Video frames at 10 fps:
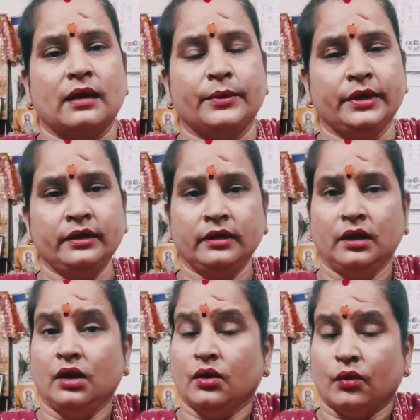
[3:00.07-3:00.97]
साहब हैं
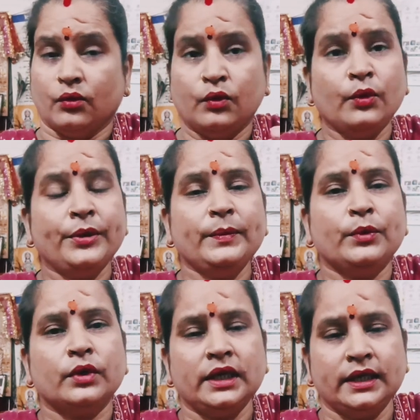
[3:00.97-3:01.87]
वो भी
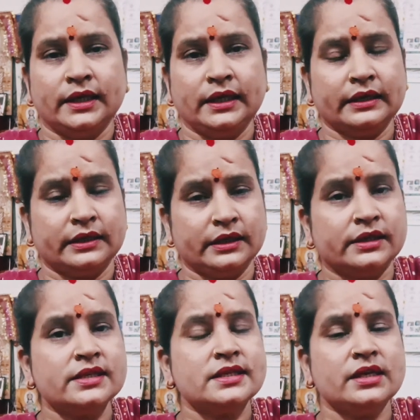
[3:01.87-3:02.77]
बोले हैं कि
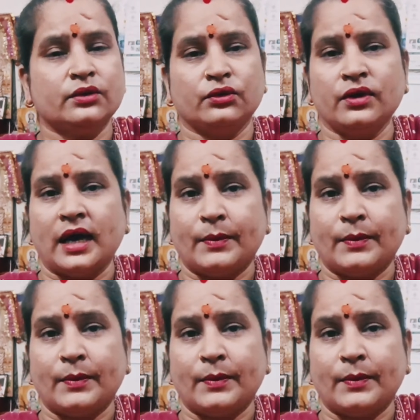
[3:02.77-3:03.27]
किसी को